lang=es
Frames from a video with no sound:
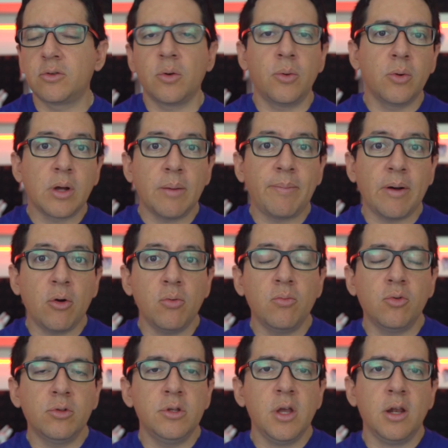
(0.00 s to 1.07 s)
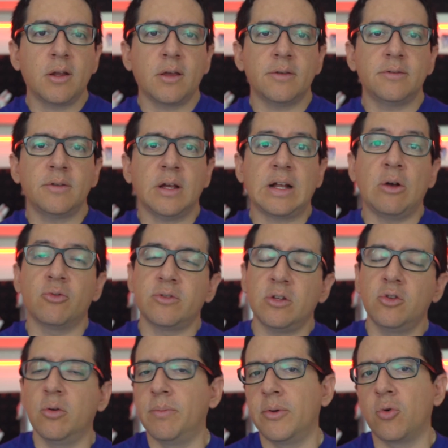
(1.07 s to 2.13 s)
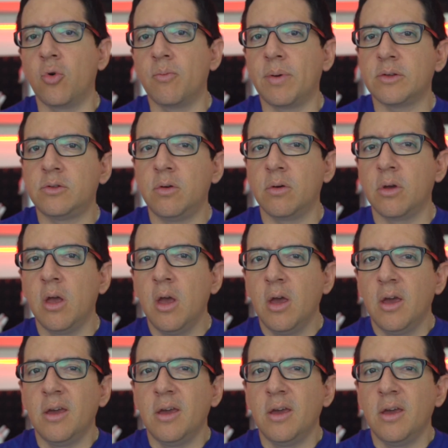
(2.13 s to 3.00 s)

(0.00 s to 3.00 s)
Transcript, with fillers: sobre un apagón mundial que está causando preocupación